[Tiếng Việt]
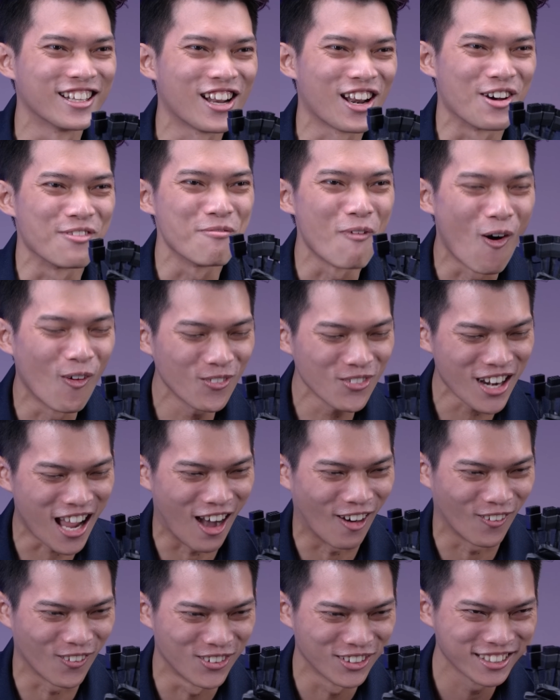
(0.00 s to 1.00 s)
nó là bốn
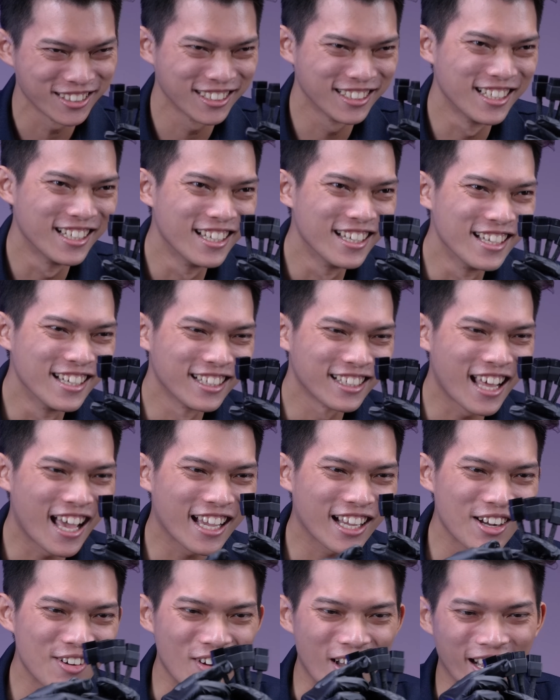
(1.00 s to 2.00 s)
đầu
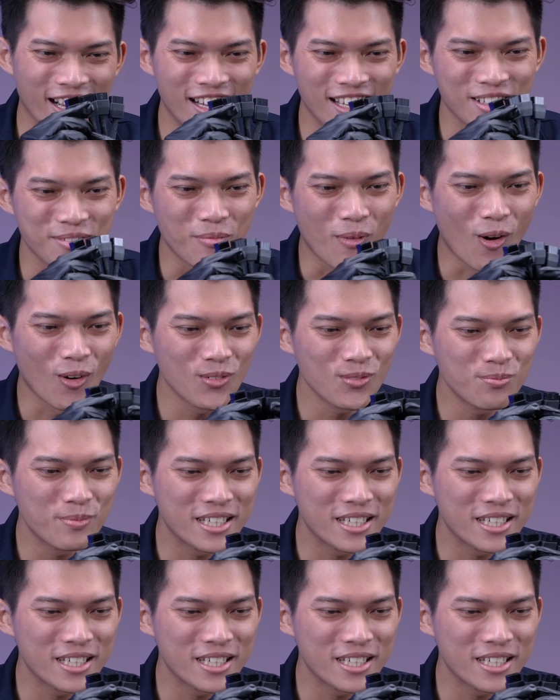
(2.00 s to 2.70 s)
đây các bạn ơi bốn